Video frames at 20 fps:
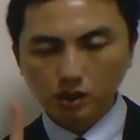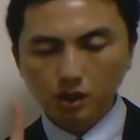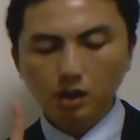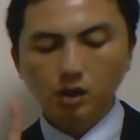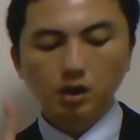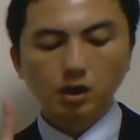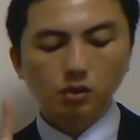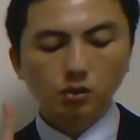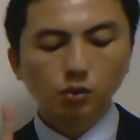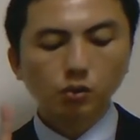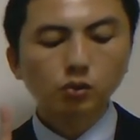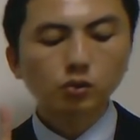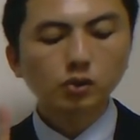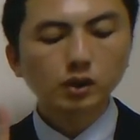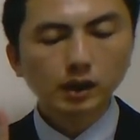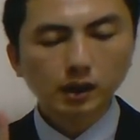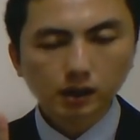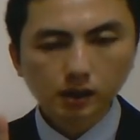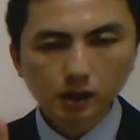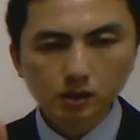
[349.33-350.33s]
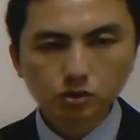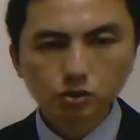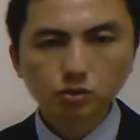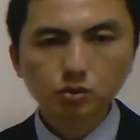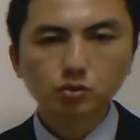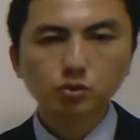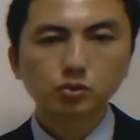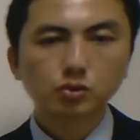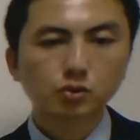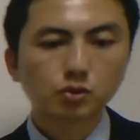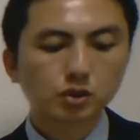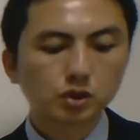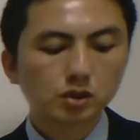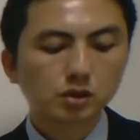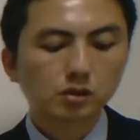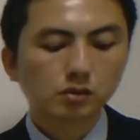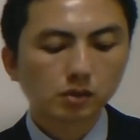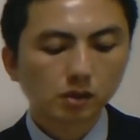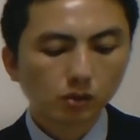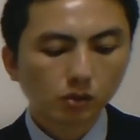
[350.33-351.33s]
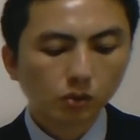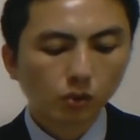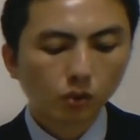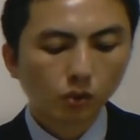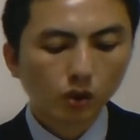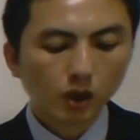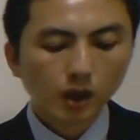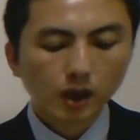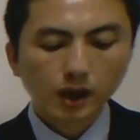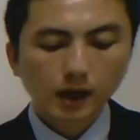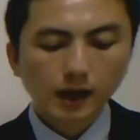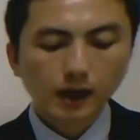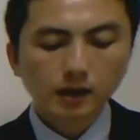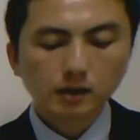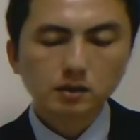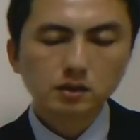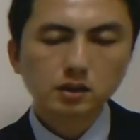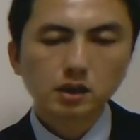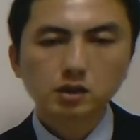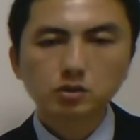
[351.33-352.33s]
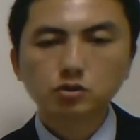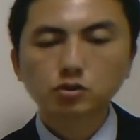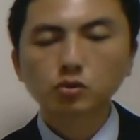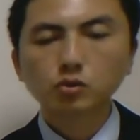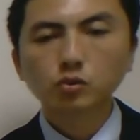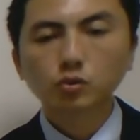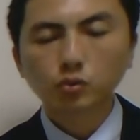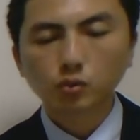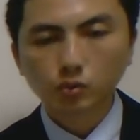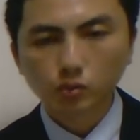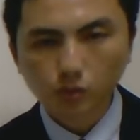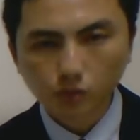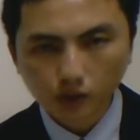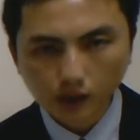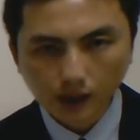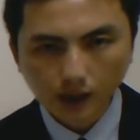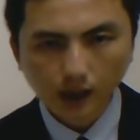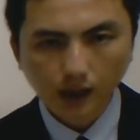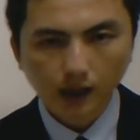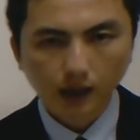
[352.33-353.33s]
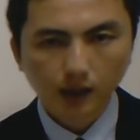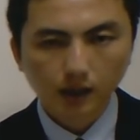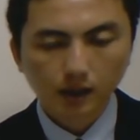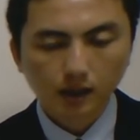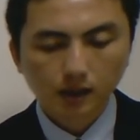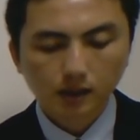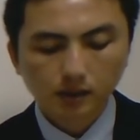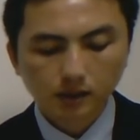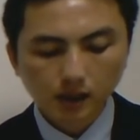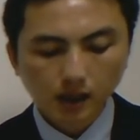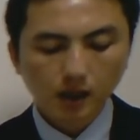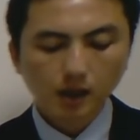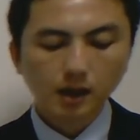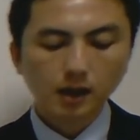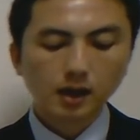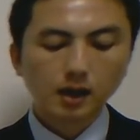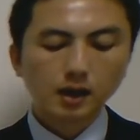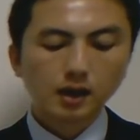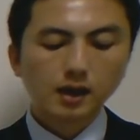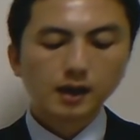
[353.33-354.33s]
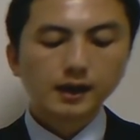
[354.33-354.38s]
ね、ここの中で注意しておいてほしいんですけど、患者情報の中で、